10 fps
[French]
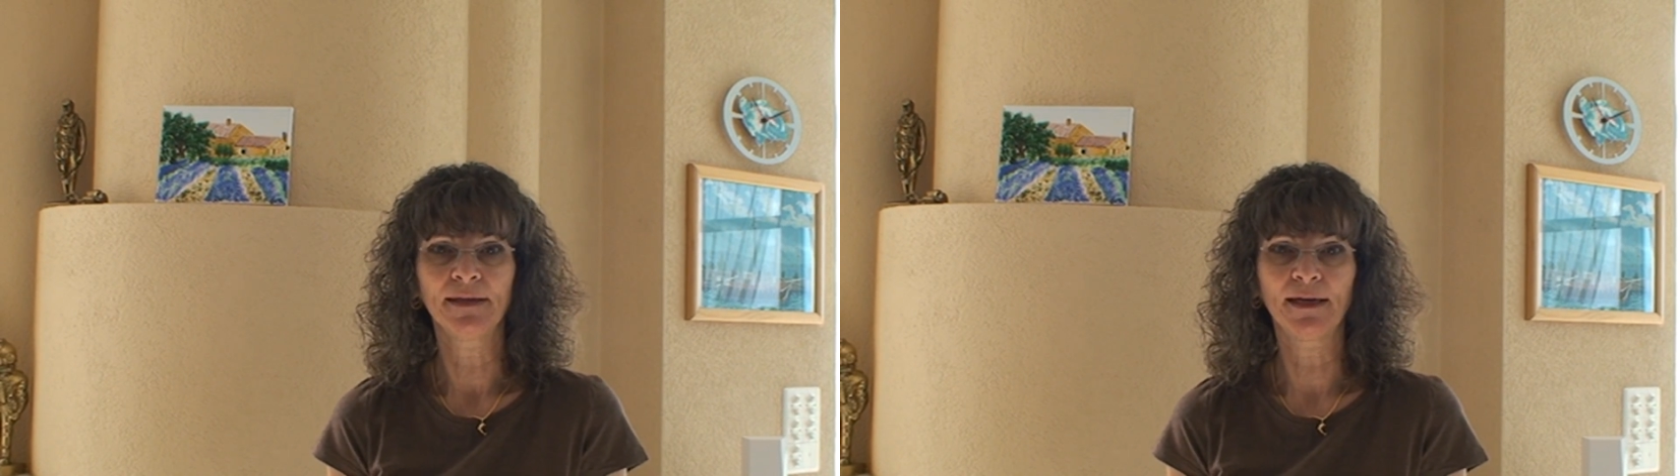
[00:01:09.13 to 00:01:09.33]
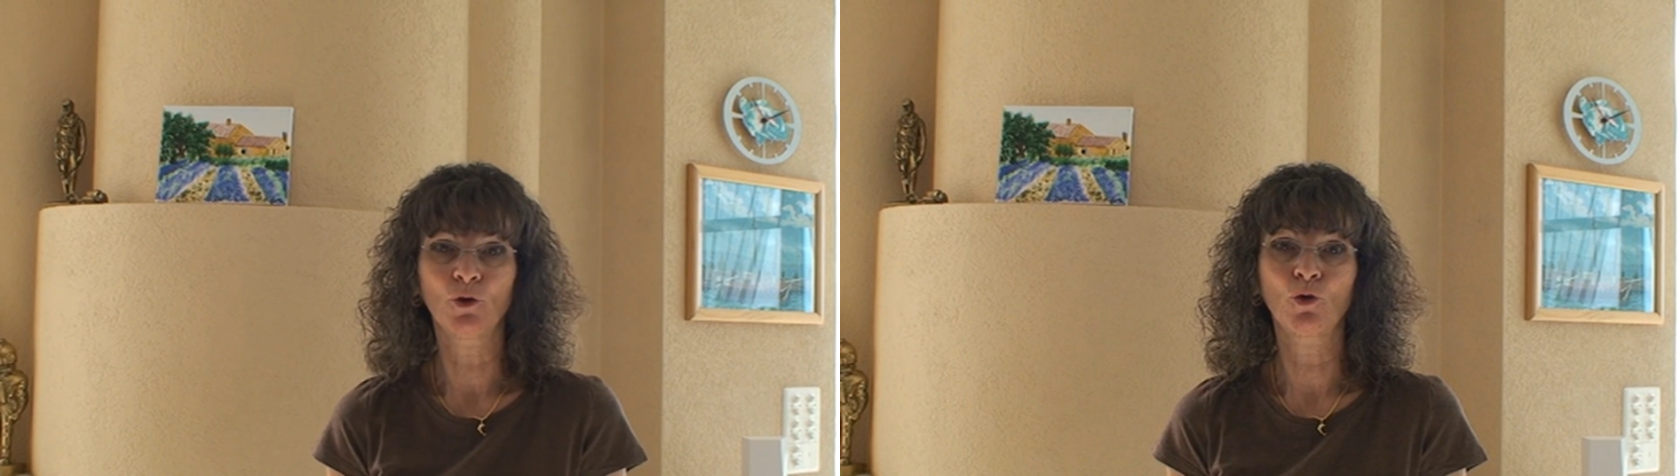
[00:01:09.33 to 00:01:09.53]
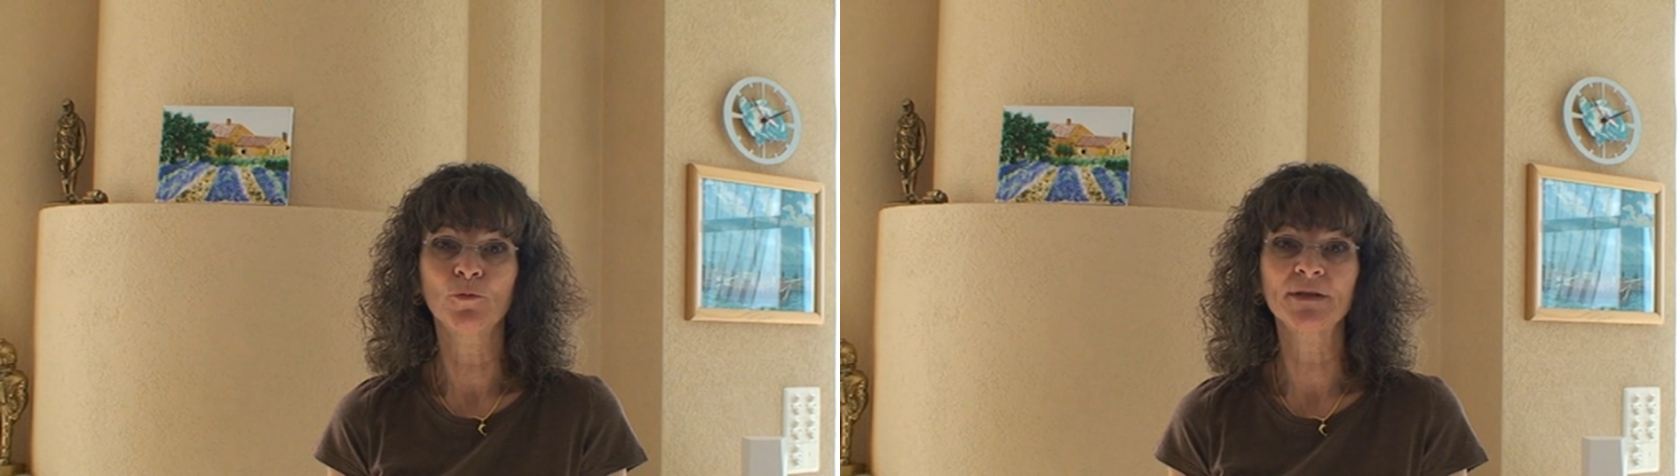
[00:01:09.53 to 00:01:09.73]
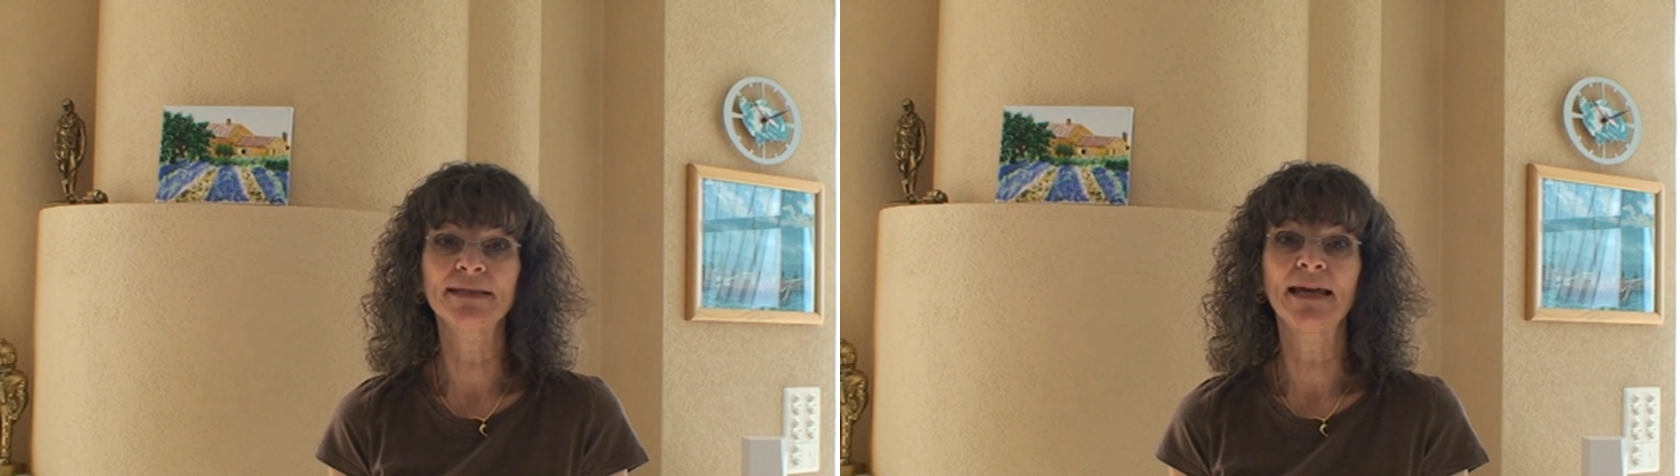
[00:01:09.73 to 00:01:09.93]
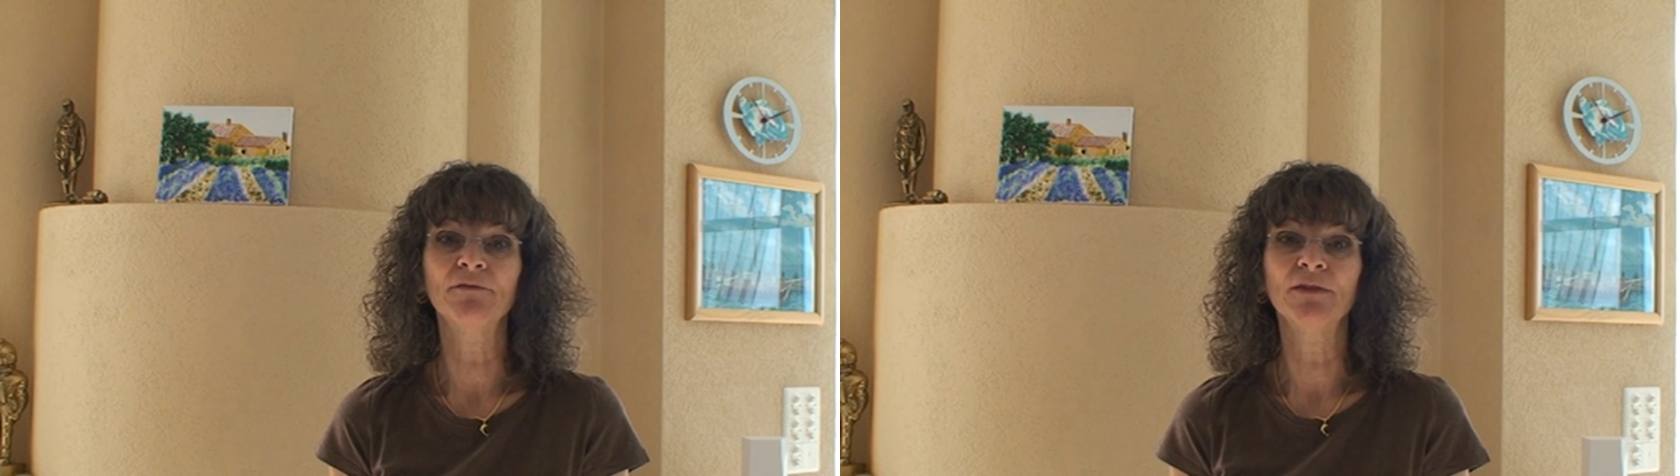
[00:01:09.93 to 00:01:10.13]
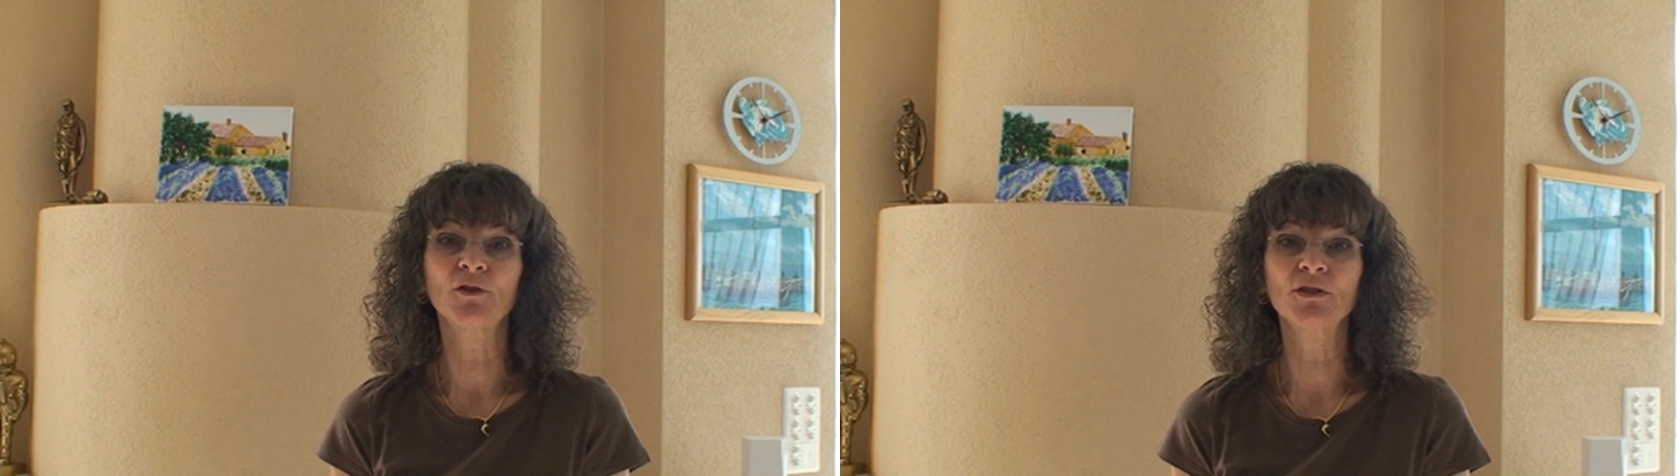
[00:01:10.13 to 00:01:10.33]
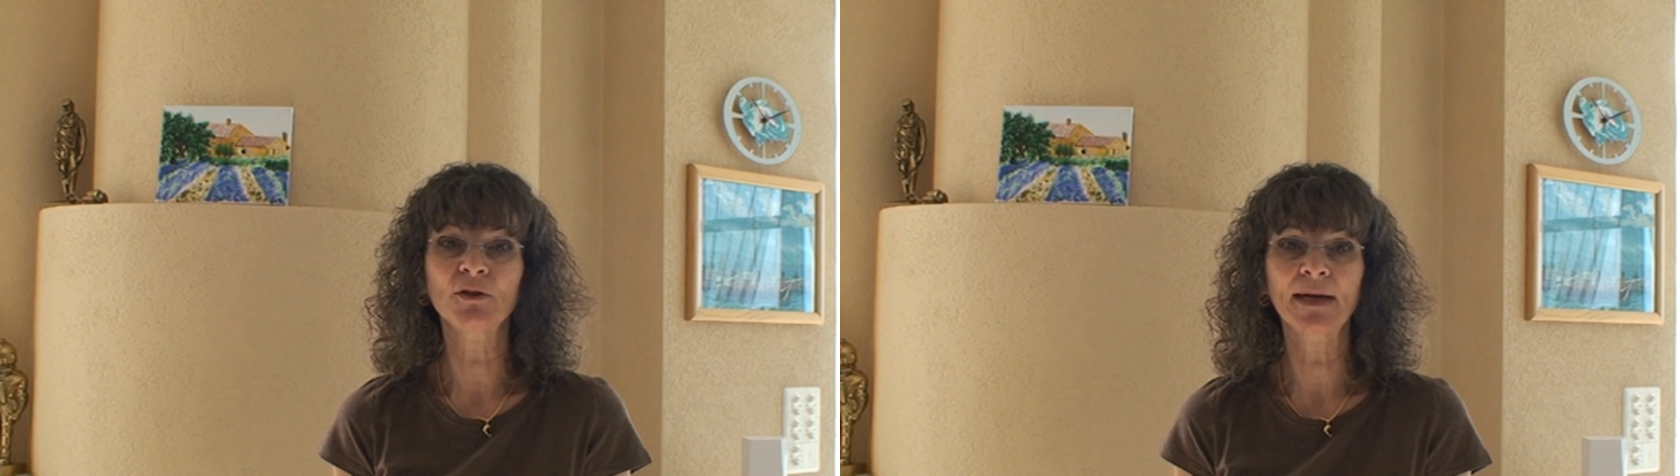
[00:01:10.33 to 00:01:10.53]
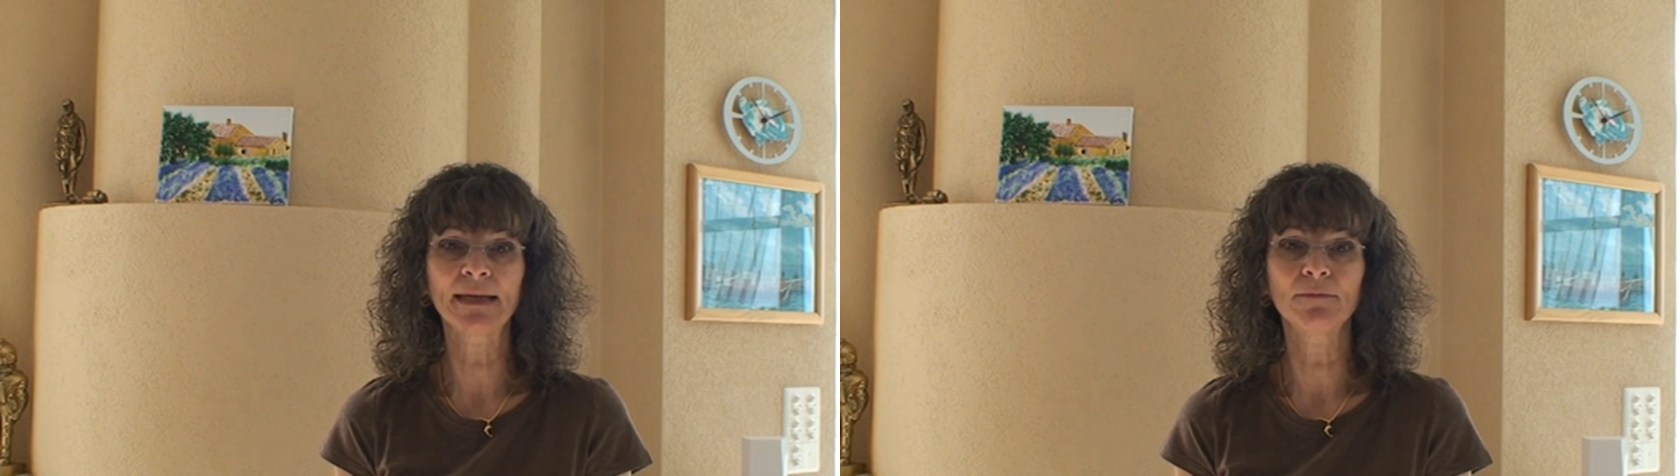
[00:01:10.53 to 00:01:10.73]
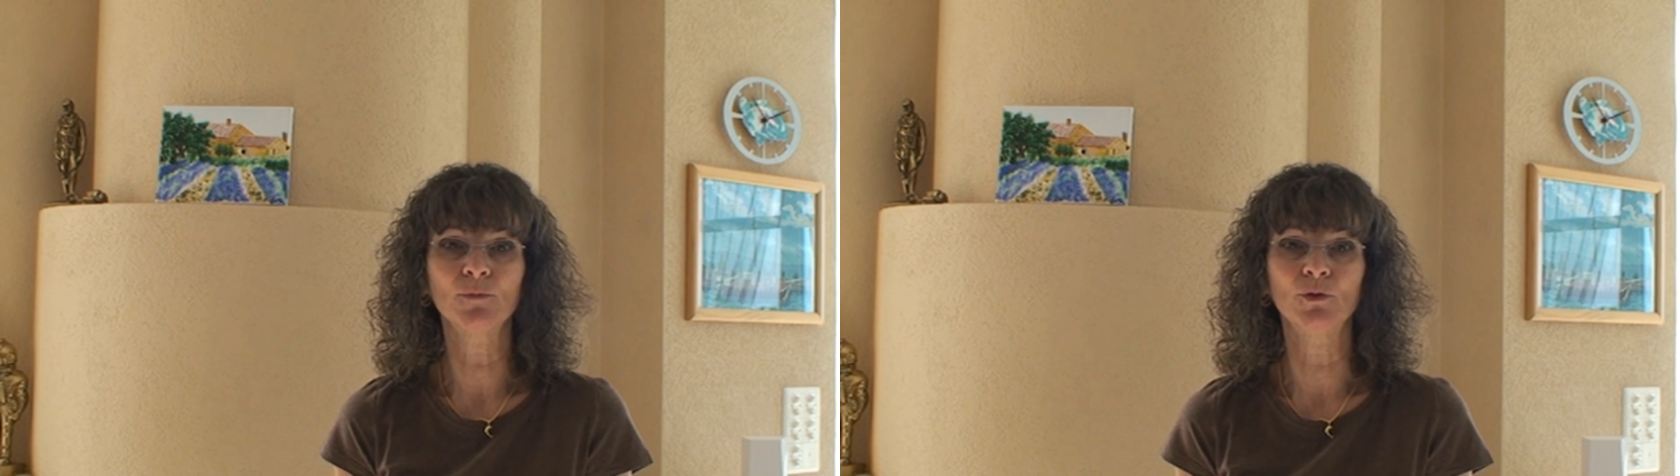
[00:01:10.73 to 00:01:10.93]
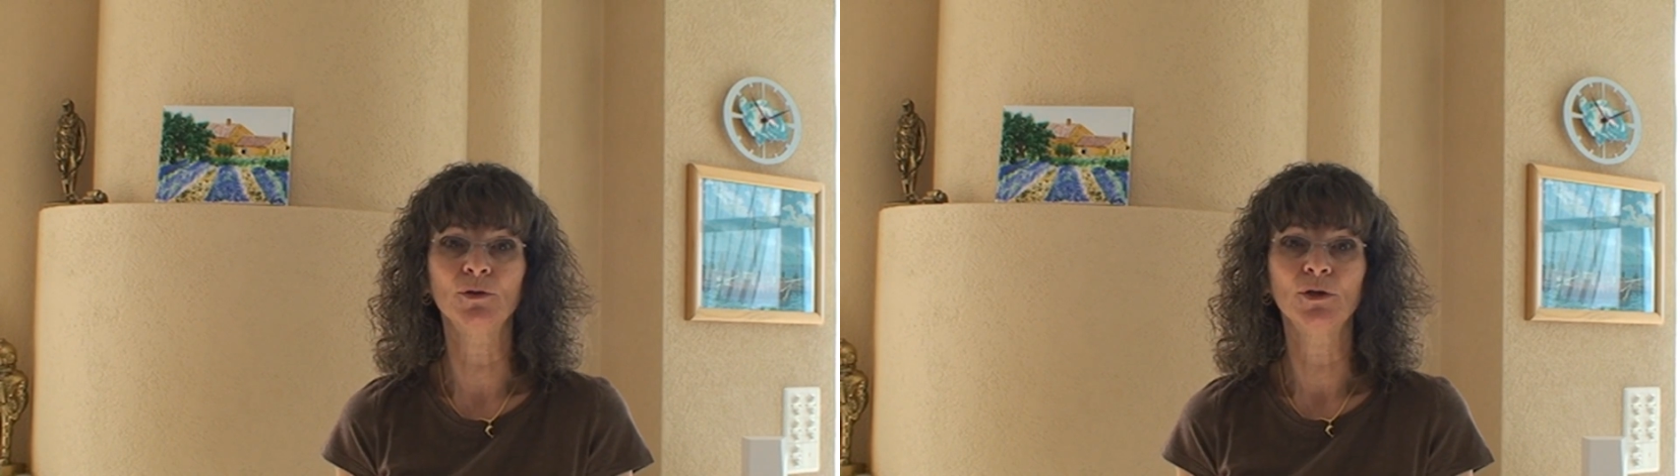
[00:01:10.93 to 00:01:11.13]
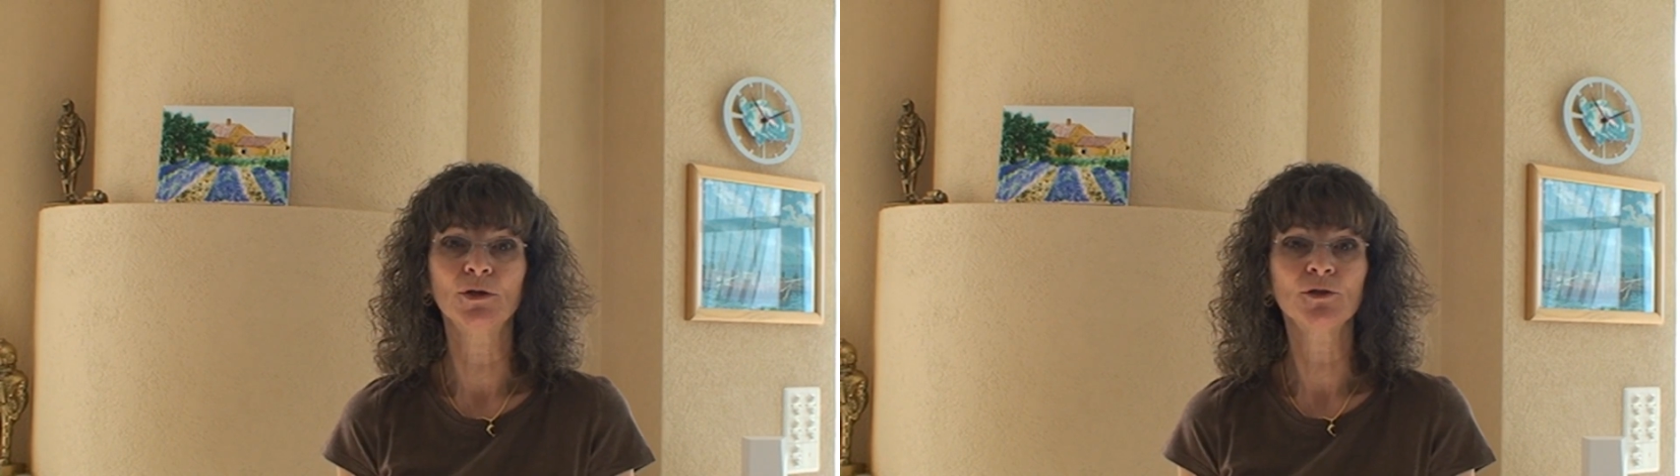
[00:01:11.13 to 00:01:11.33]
et recommencer à vivre sereinement,